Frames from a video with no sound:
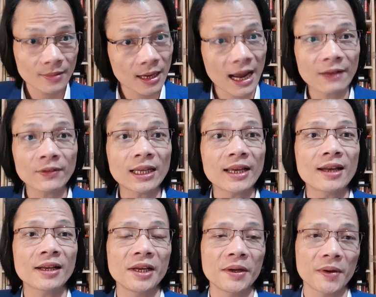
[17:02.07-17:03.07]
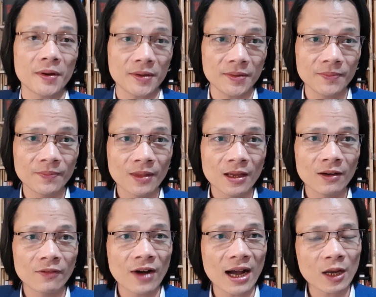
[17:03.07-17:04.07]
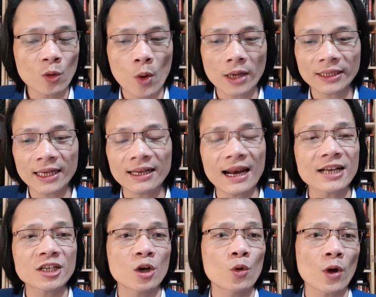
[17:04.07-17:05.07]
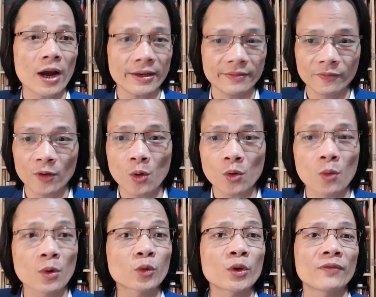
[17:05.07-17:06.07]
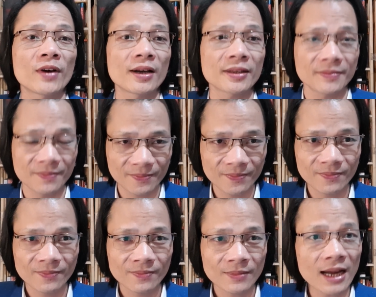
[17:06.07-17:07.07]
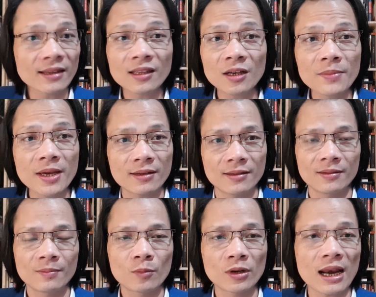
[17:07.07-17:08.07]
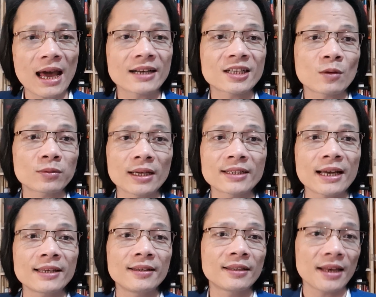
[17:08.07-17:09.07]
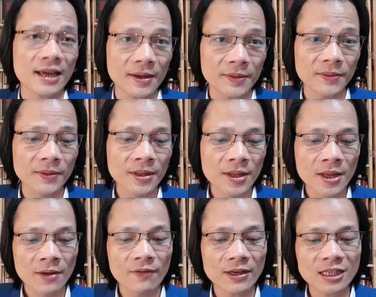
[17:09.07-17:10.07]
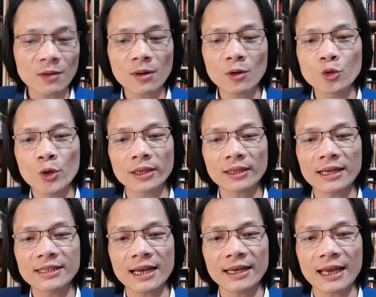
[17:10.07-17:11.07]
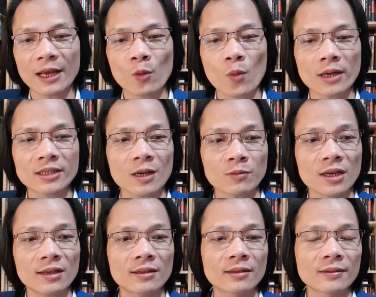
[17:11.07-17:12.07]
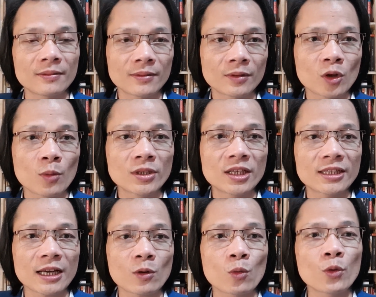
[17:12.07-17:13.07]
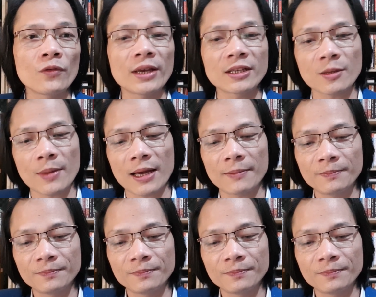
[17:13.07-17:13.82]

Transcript: Anh vẫn thể hiện cái điều đó. Và cái quả test live show của anh vô cùng là tuyệt vời. Anh tự biết một làn sóng tẩy chay như thế nào. Và trong câu chuyện tẩy chay này, quan trọng nhất tôi muốn chia sẻ cùng quý vị anh chị bạn,